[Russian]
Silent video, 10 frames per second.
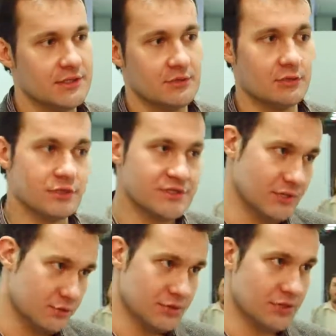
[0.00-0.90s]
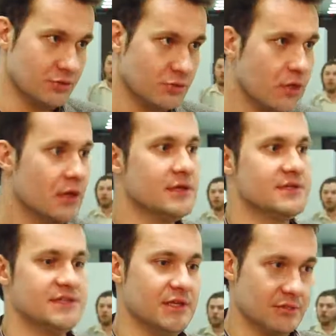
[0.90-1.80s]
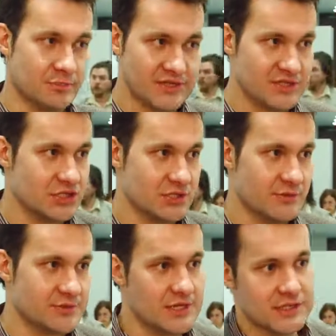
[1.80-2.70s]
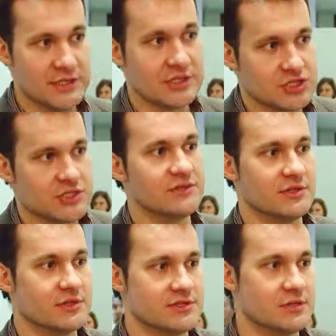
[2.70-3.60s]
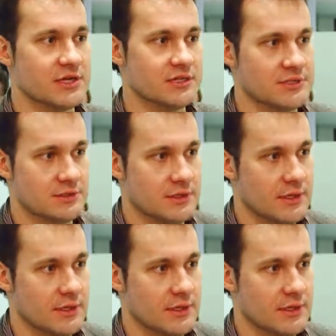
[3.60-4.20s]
сайт, он может взять эту среду, сделать простейший веб-сайт и начинать в этом разбираться.